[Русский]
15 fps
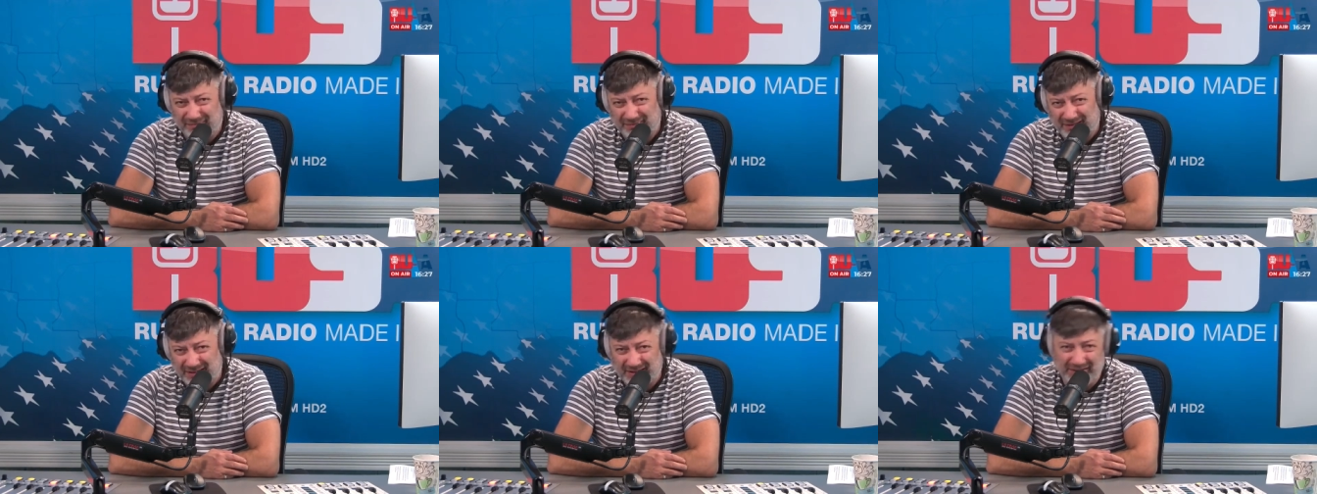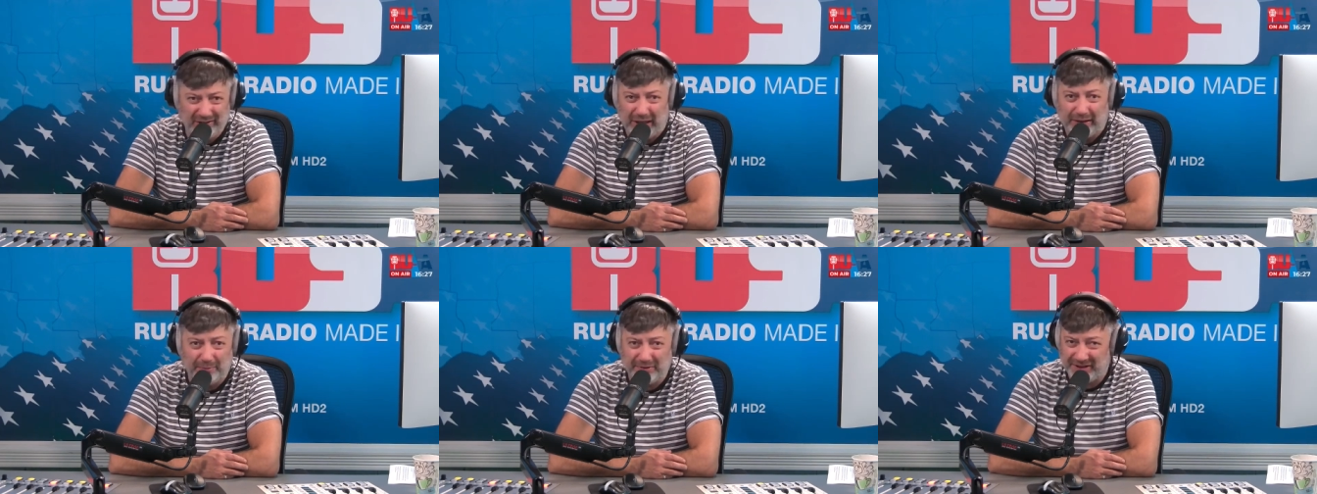не
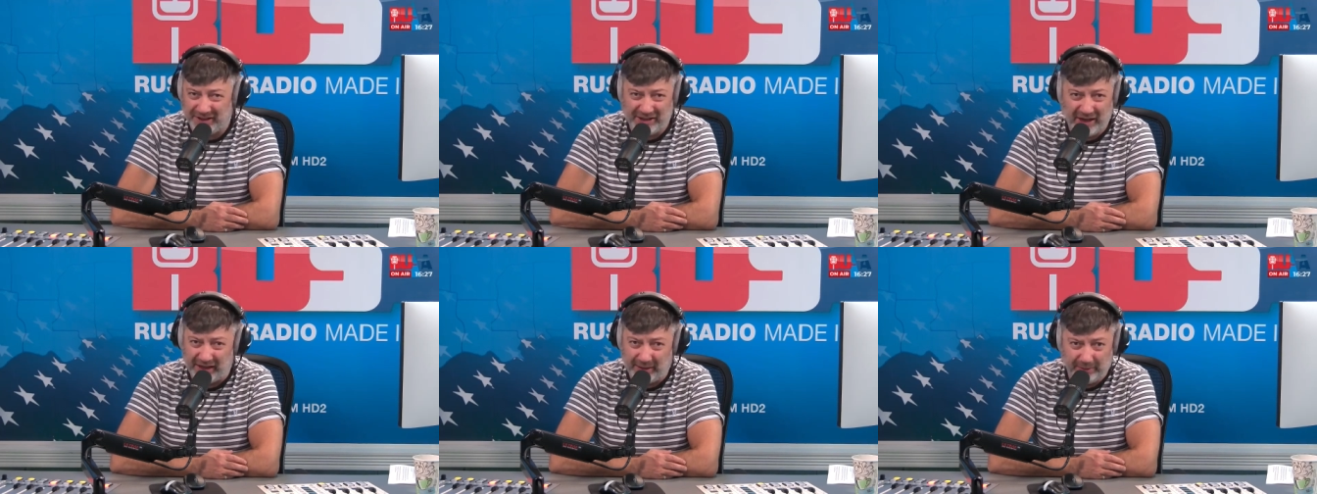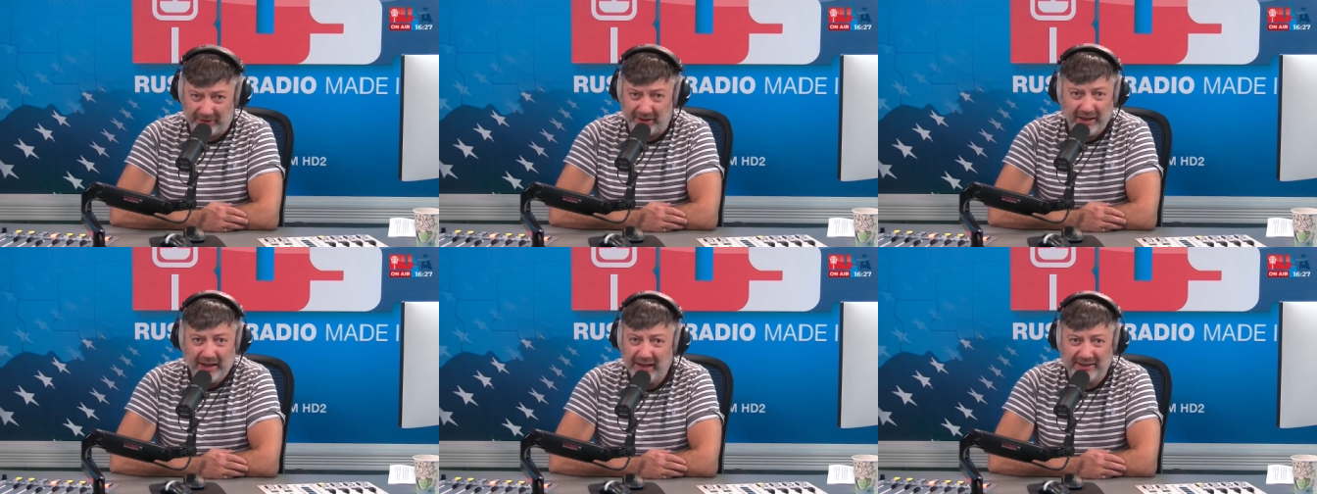надо быть гениальным,
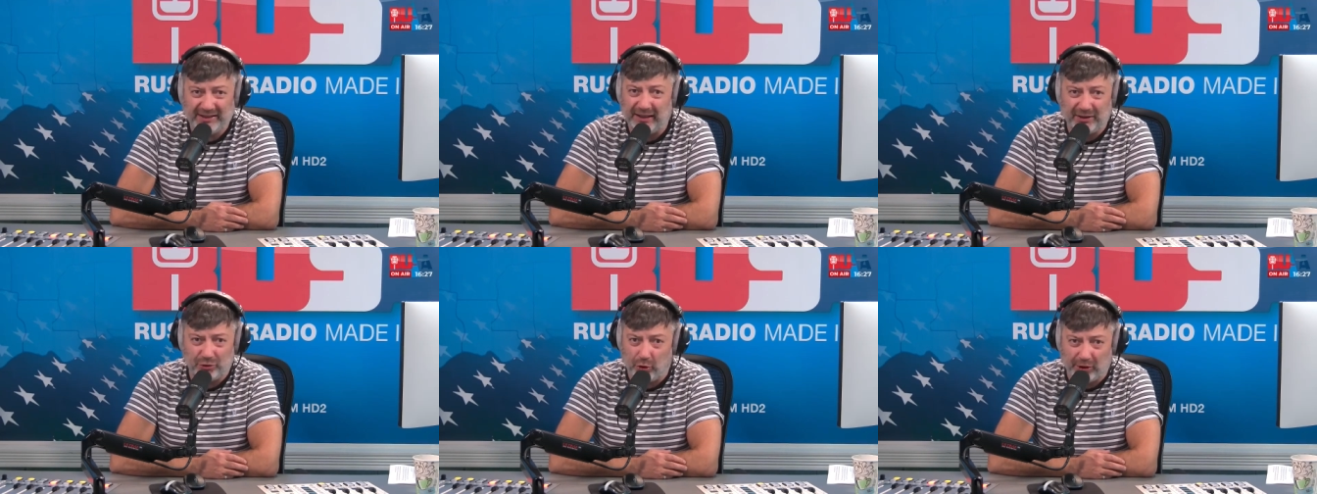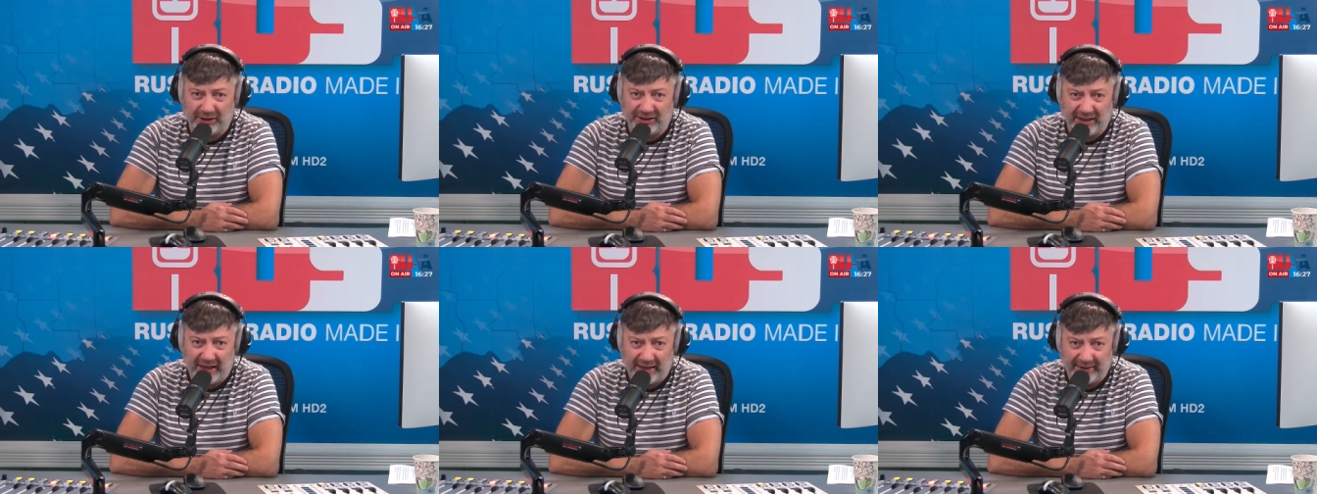это it's not a rocket
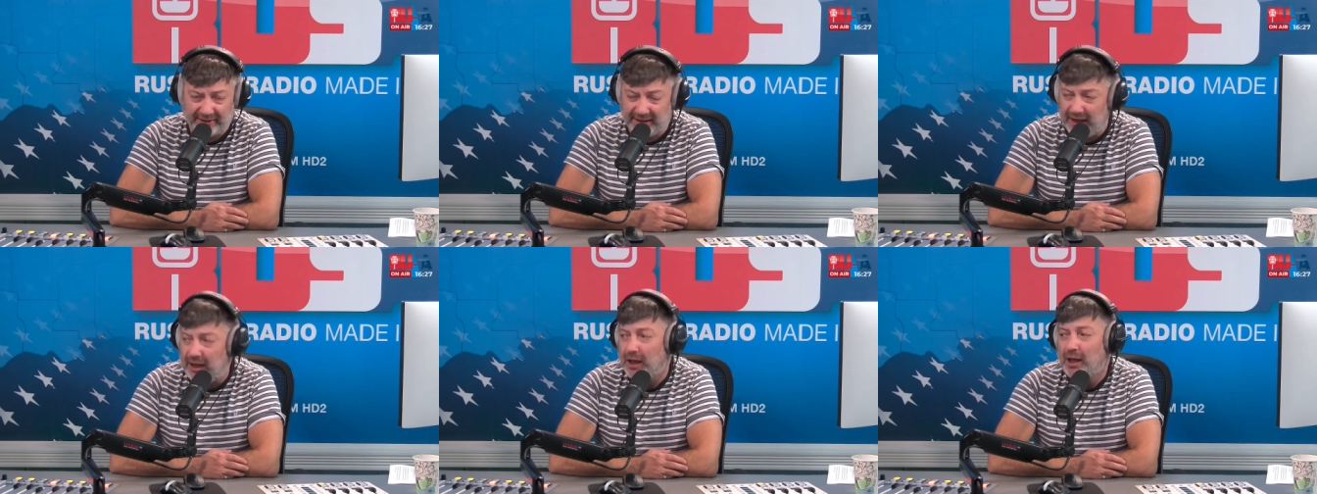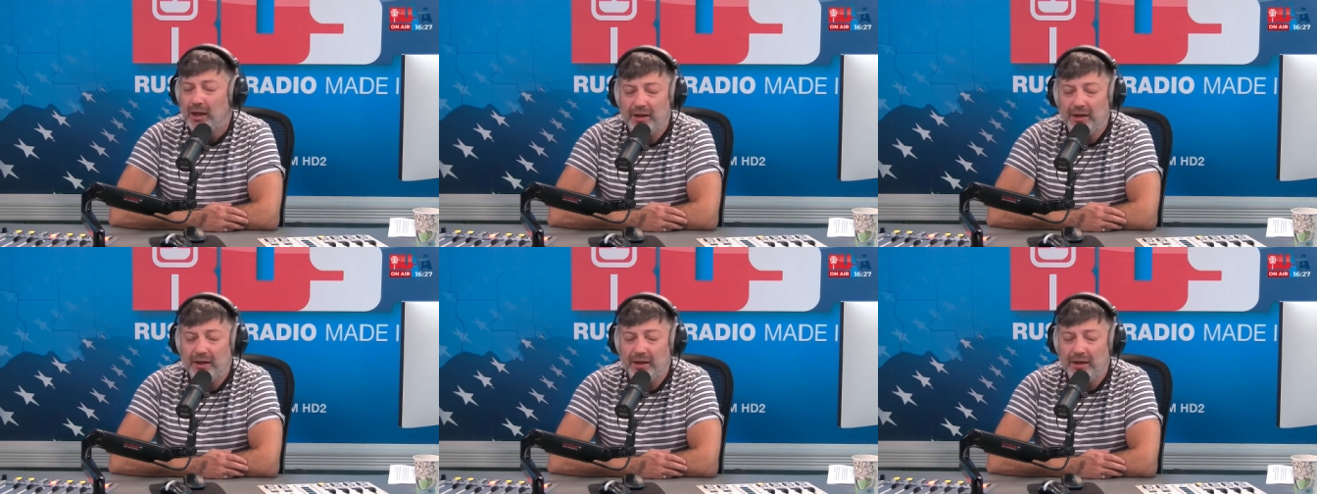science, да,